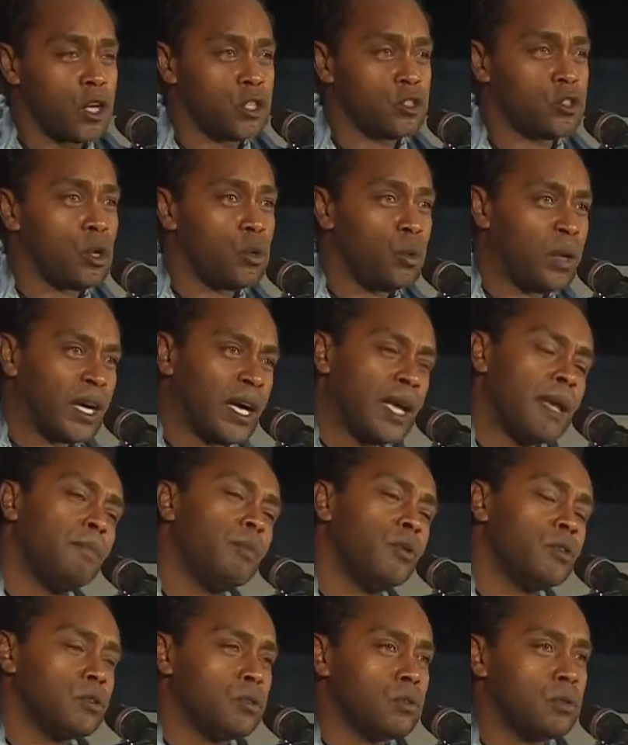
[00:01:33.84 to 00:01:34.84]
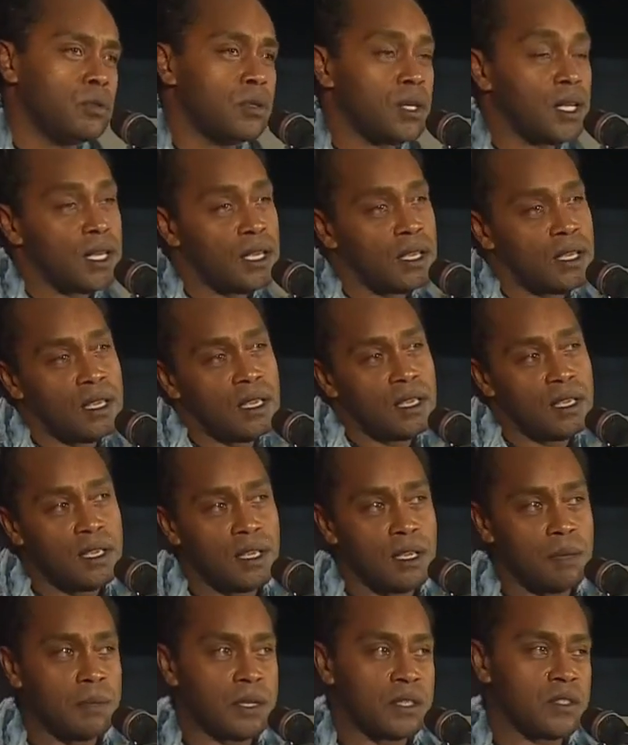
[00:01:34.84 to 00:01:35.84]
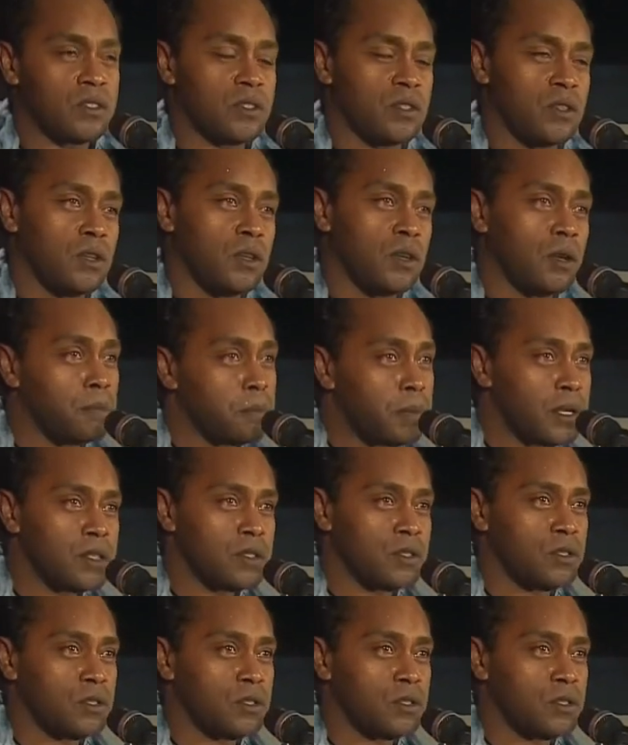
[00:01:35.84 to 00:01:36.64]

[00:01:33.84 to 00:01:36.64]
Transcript: Je lui ai répondu et eh, hé, eh, ma sœur, pas